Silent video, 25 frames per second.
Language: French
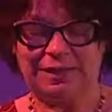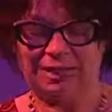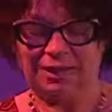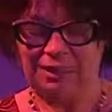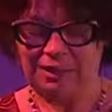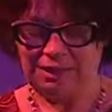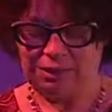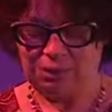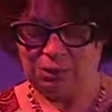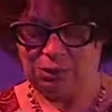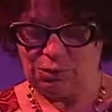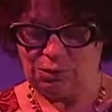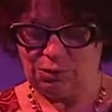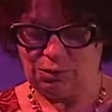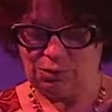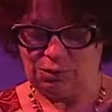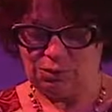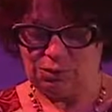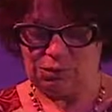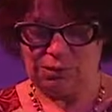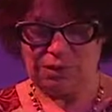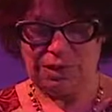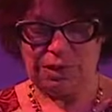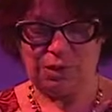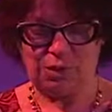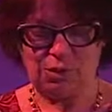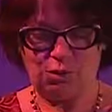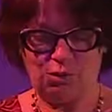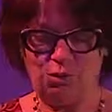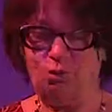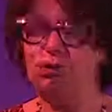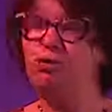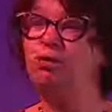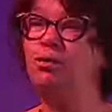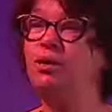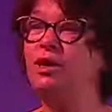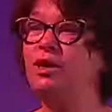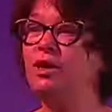et on le met, on
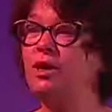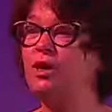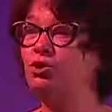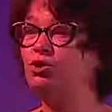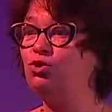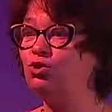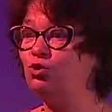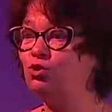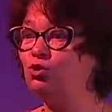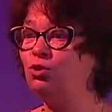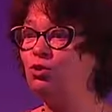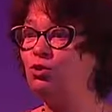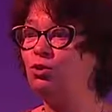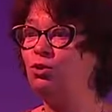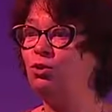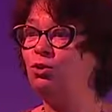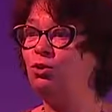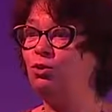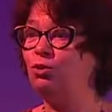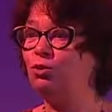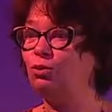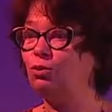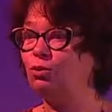le met à jour